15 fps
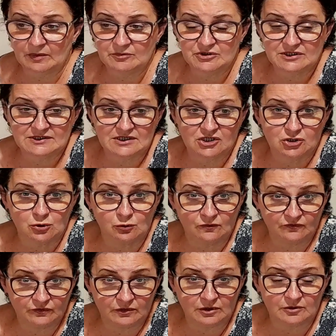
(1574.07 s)
Przez nasz
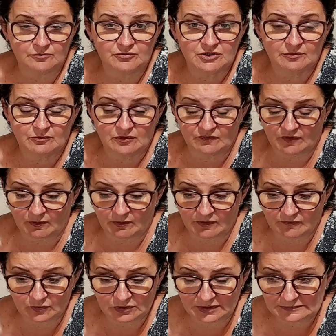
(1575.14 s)
rów y, przepływała
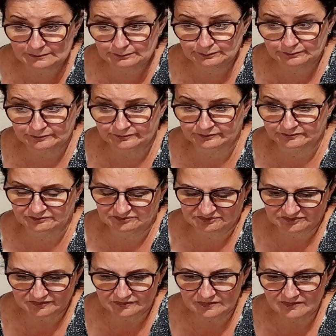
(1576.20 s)
woda,
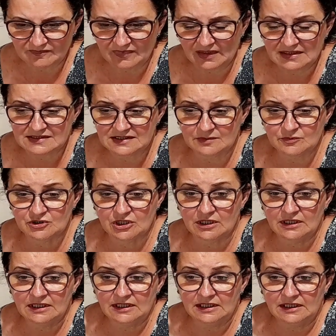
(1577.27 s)
z tym, że
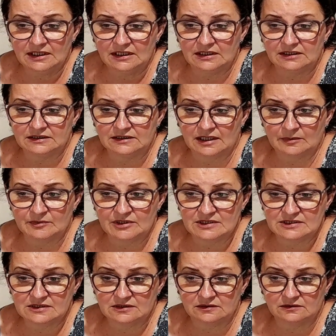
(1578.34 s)
y, tam
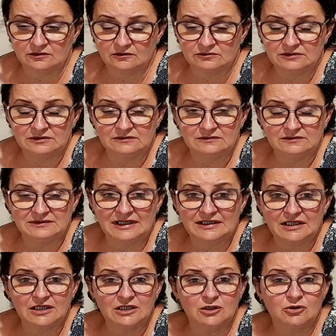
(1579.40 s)
jest no,
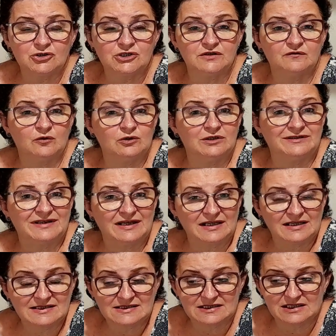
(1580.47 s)
takiej ilości wody
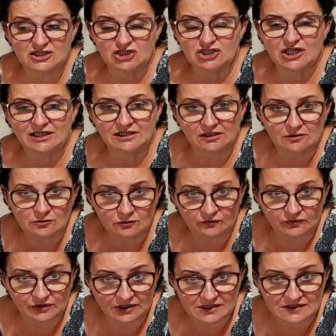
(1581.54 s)
naraz żaden
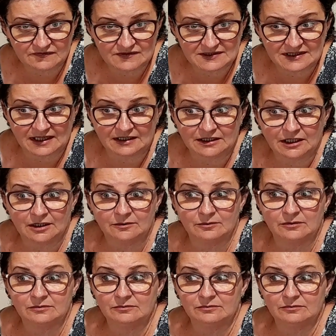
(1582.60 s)
rów nie jest w stanie